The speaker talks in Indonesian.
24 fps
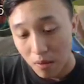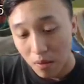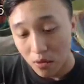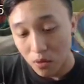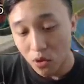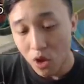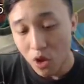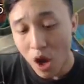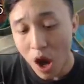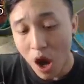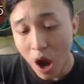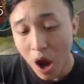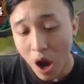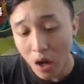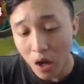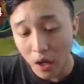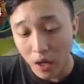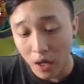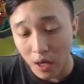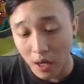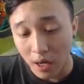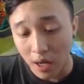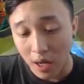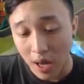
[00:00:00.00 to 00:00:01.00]
Ya
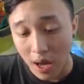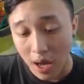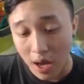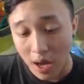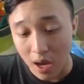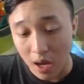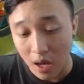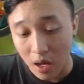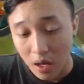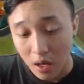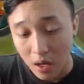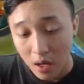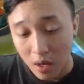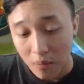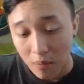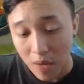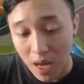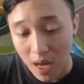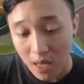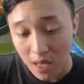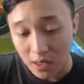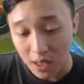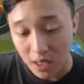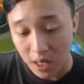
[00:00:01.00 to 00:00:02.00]
elah,
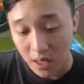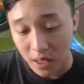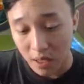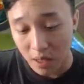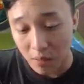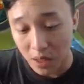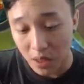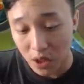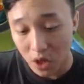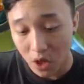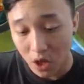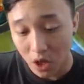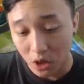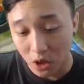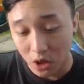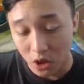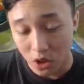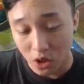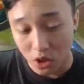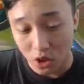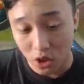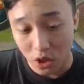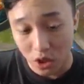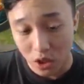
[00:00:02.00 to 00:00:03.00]
masih ada
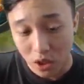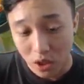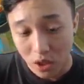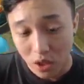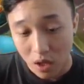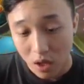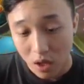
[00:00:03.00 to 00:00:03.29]
Minotaur cuy.